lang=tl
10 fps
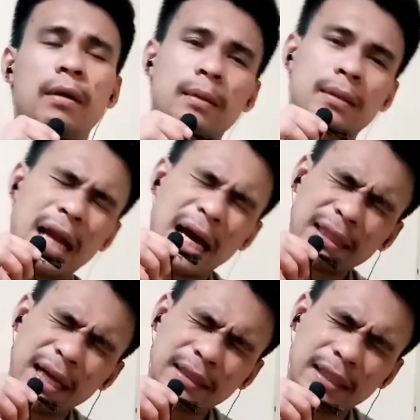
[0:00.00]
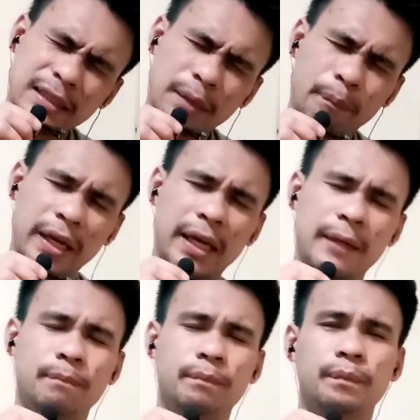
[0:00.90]
Sa lahat ng TGP,
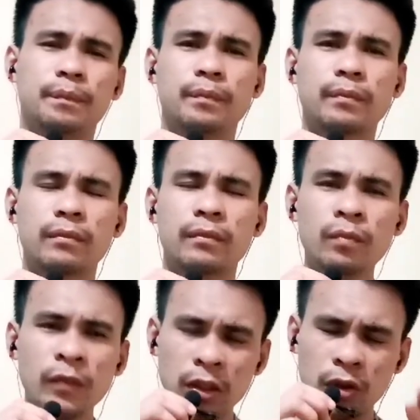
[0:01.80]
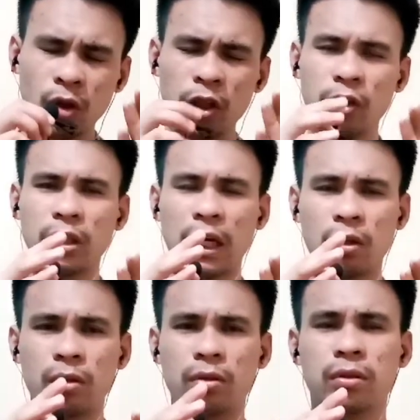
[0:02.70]
sulyot
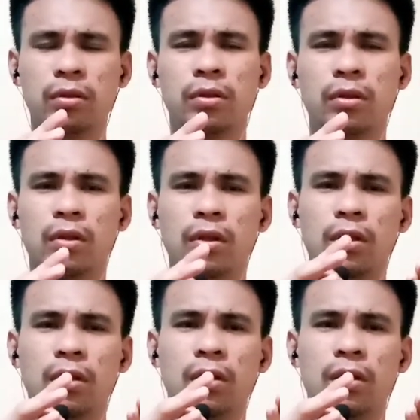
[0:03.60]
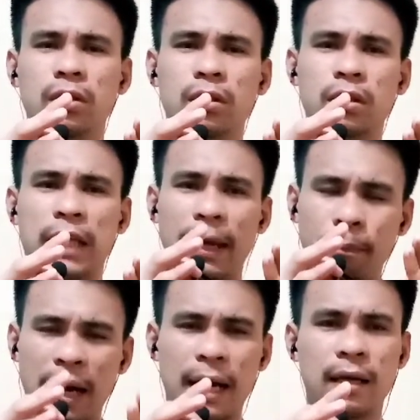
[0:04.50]
ako sa
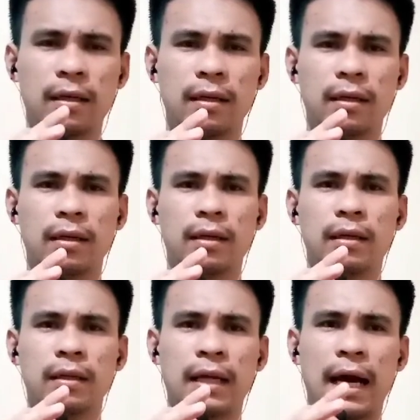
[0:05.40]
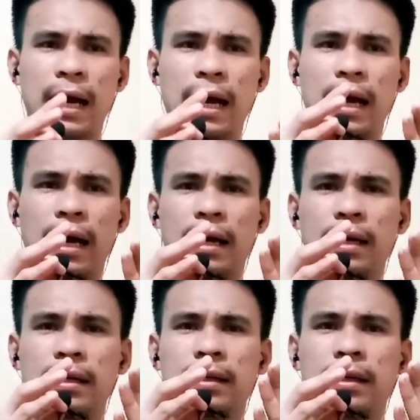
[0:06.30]
iba na
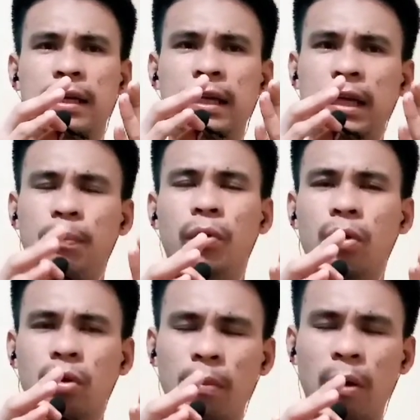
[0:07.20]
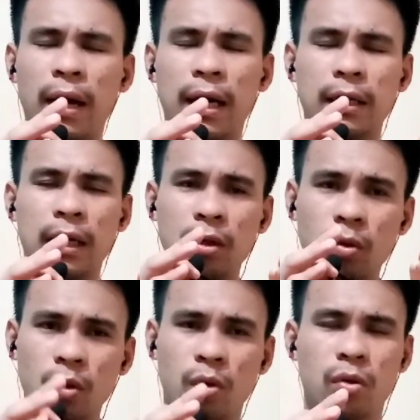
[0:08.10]
hindi po gumawa ng
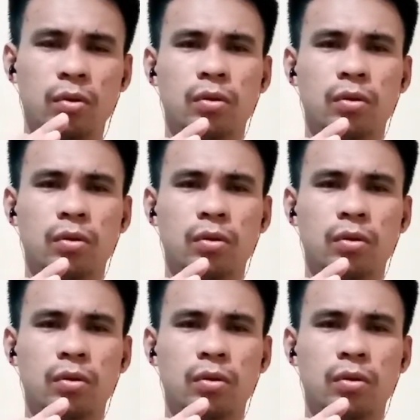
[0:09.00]
gulo.